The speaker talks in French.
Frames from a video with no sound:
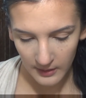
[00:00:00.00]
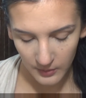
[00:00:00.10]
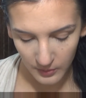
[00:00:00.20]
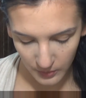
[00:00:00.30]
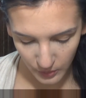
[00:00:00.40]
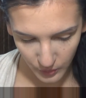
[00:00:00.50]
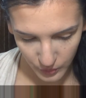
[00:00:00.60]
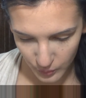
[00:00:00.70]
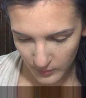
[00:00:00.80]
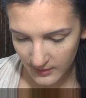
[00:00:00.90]
Euh,
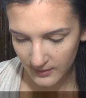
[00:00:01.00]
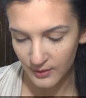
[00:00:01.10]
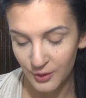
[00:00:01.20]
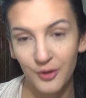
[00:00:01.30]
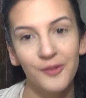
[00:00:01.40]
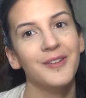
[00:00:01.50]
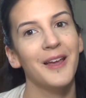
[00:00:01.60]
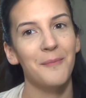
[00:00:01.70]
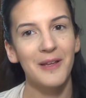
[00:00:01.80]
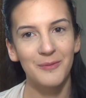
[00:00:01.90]
ensuite, je
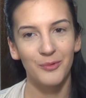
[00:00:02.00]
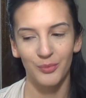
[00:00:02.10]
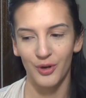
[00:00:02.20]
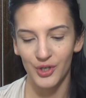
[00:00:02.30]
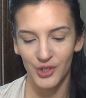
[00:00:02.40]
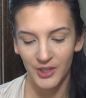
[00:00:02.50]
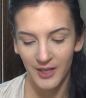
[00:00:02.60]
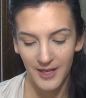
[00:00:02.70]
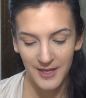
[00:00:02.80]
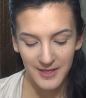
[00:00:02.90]
viens mettre mon blush.
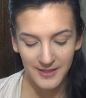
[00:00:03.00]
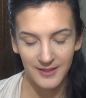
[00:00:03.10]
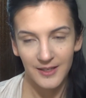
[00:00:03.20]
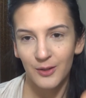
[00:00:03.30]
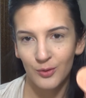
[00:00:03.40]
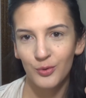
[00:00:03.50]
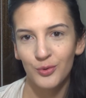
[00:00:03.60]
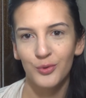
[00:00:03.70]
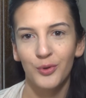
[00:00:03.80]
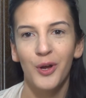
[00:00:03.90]
C'est
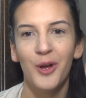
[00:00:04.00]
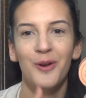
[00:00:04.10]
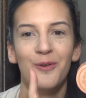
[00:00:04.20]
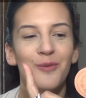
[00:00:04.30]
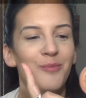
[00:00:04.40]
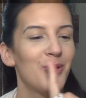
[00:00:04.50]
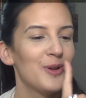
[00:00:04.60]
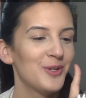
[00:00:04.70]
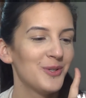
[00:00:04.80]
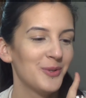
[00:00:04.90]
toujours le
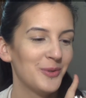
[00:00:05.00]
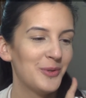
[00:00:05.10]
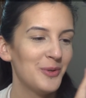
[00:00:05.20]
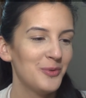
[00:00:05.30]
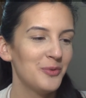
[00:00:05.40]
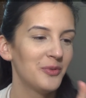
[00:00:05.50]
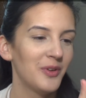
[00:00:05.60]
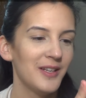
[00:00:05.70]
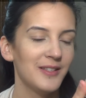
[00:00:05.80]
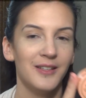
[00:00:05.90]
blush de Too
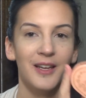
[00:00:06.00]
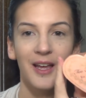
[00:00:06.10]
Faced.